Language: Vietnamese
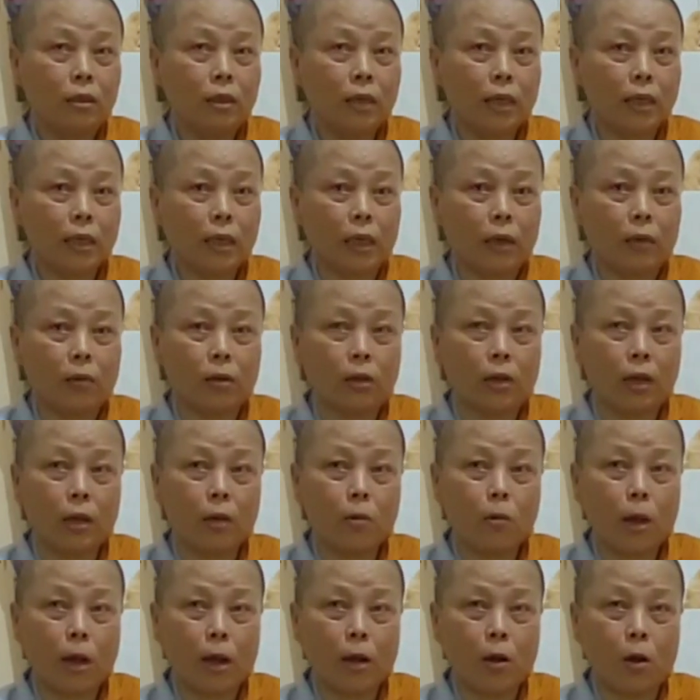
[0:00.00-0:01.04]
Ghe chèo là
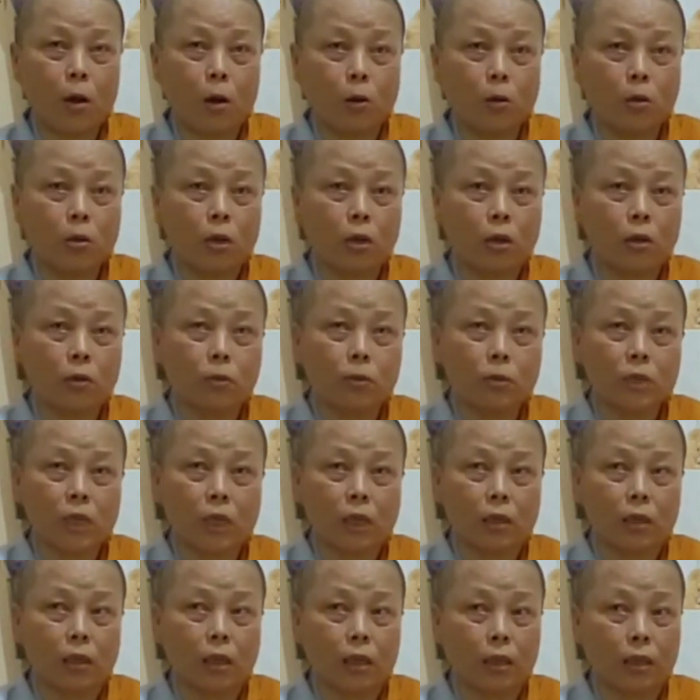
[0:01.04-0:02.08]
để quá độ cho chúng
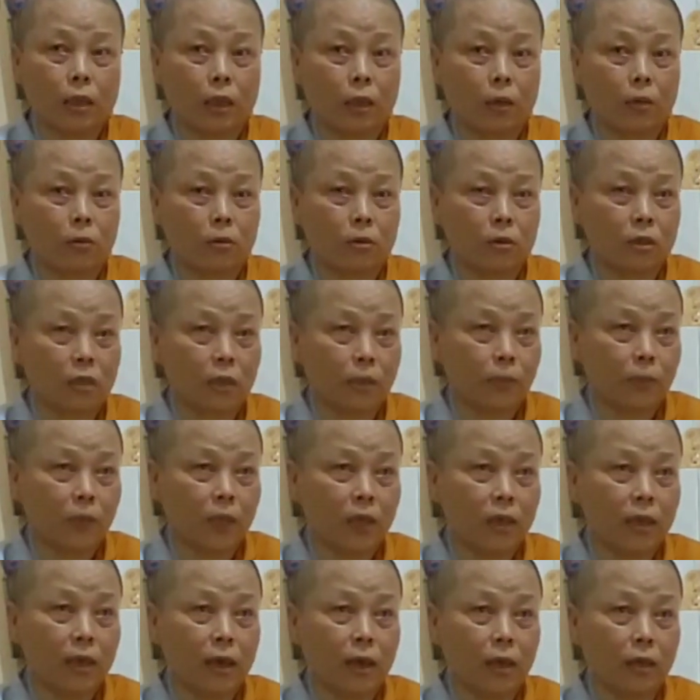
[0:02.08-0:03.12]
sanh, là chèo khắp
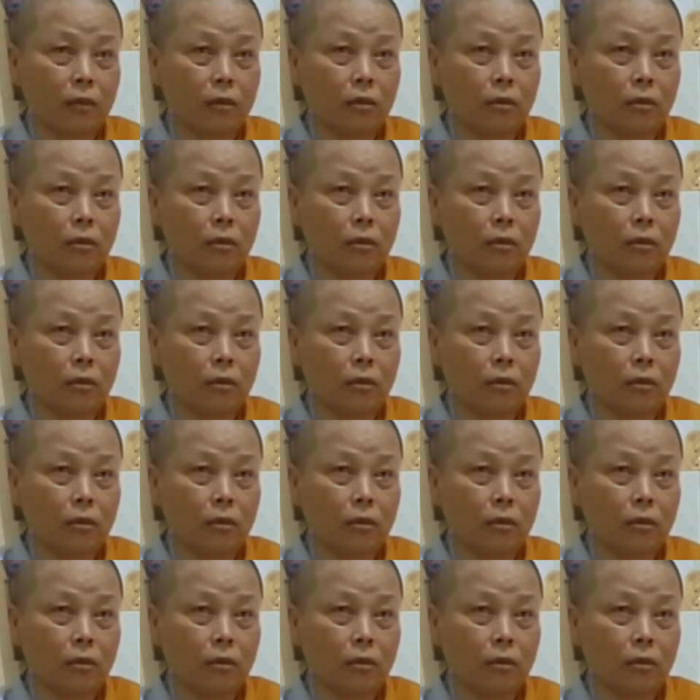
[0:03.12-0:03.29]
thế gian.